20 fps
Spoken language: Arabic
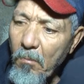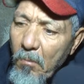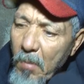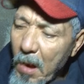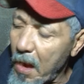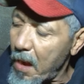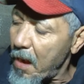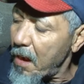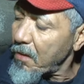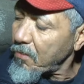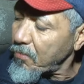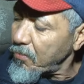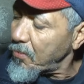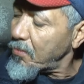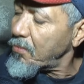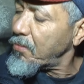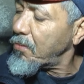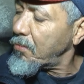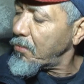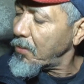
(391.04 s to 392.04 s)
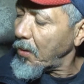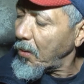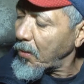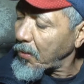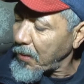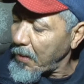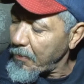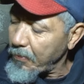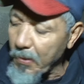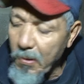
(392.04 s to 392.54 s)
بس
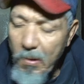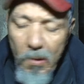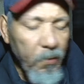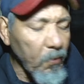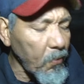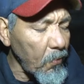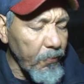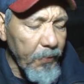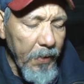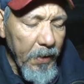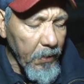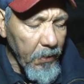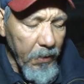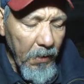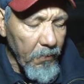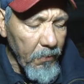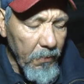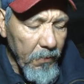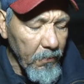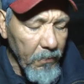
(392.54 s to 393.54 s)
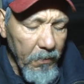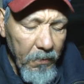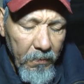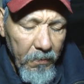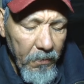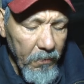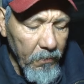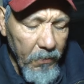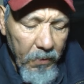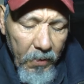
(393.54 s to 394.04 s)
ونحطها فوق الكوبيرتا
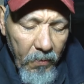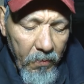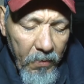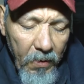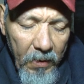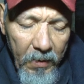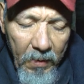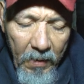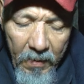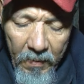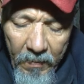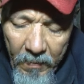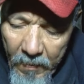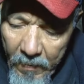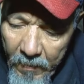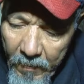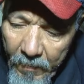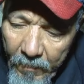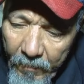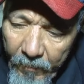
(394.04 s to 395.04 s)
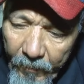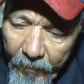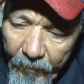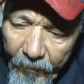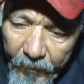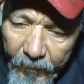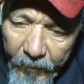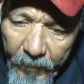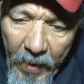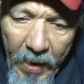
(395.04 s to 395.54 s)
ونرقد
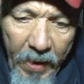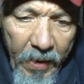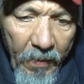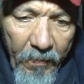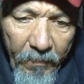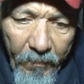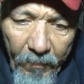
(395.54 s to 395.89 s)
نعم.